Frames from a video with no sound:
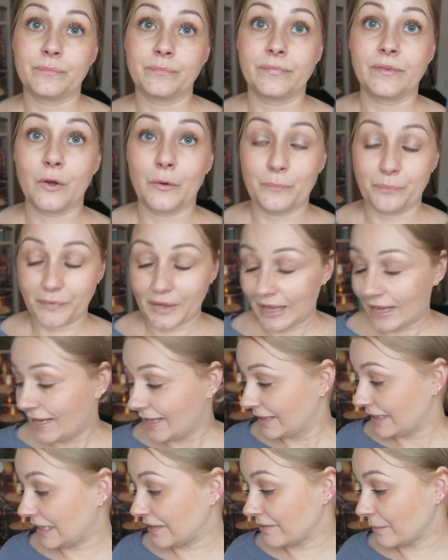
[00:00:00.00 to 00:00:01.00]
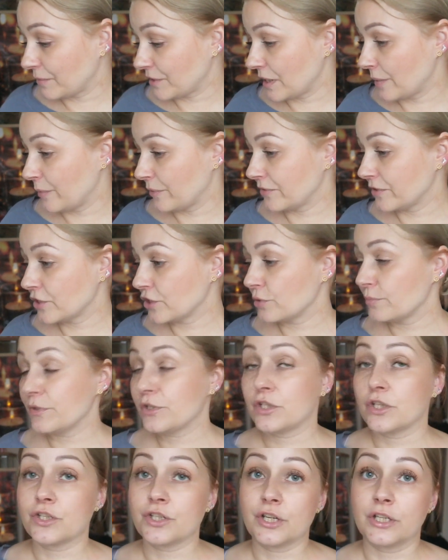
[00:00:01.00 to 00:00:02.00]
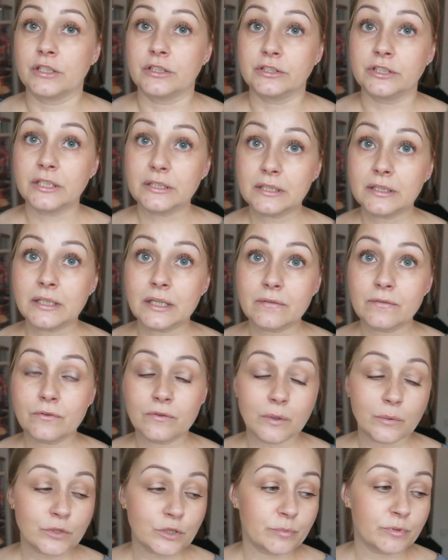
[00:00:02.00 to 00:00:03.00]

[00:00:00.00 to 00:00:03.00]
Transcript: No, tak Wam chciałam powiedzieć, żebyście się nie denerwowały,